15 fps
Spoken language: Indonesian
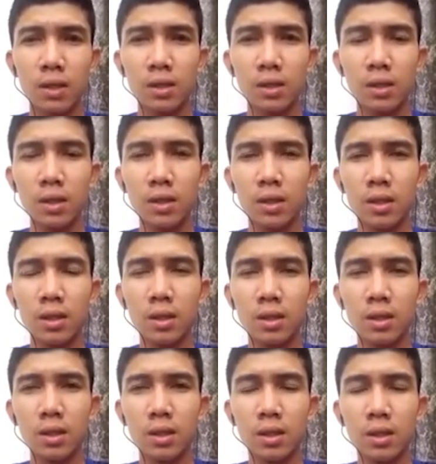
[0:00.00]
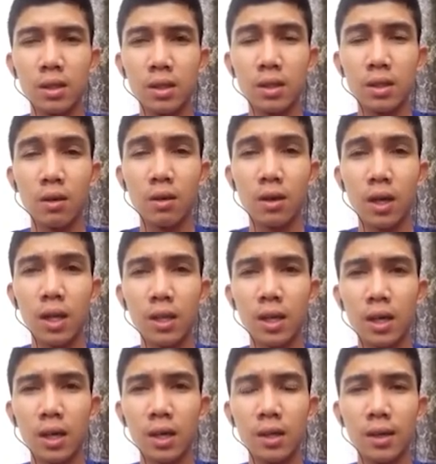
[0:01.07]
koalisi uh, di lokal yang
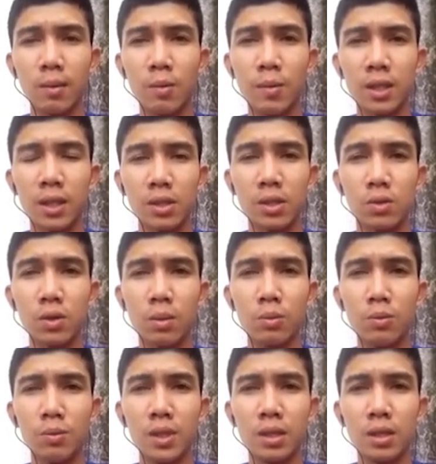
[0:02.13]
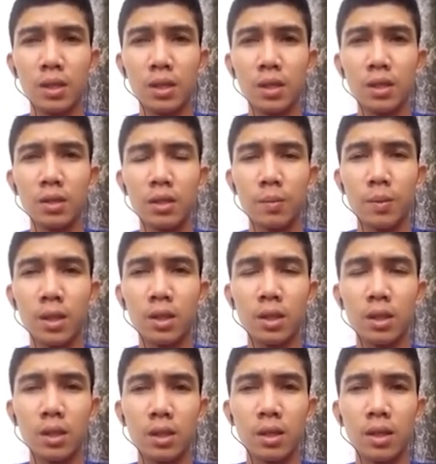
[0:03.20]
ada di Kabupaten Sukabumi
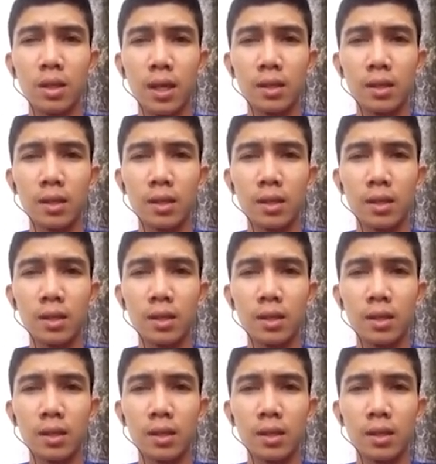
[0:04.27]
seperti